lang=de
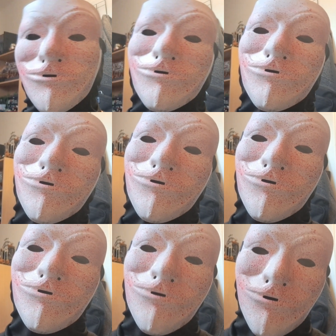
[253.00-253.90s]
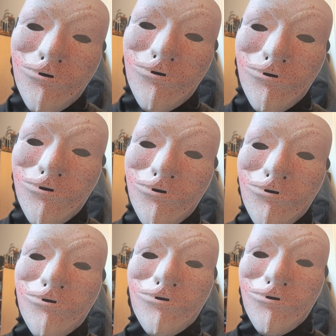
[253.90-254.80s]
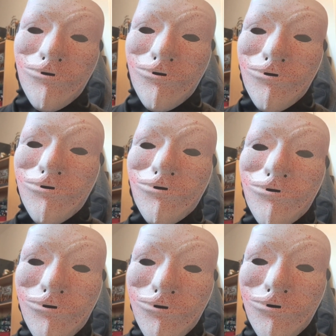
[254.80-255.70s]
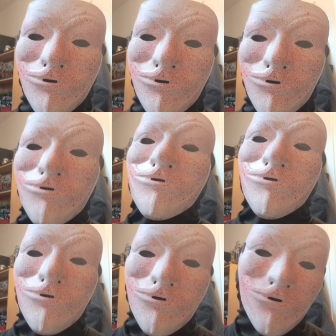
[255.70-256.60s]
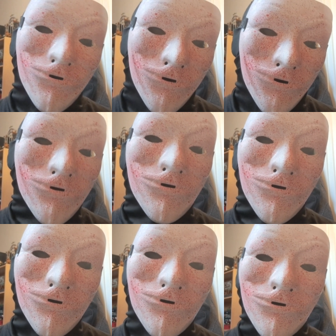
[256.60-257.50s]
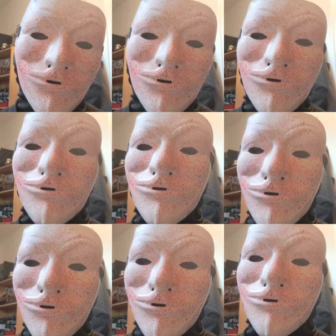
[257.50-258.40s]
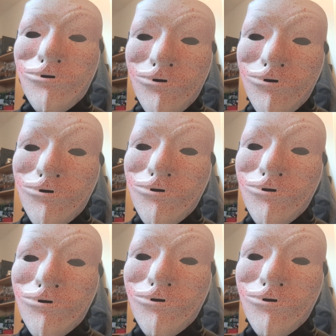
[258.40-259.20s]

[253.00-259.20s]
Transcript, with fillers: Ja, wenn euch das Video gefallen hat, lasst mir einen Daumen nach oben da, abonniert meinen Kanal, dann sehen wir uns beim nächsten Video wieder. Vielen lieben Dank fürs Zuschauen.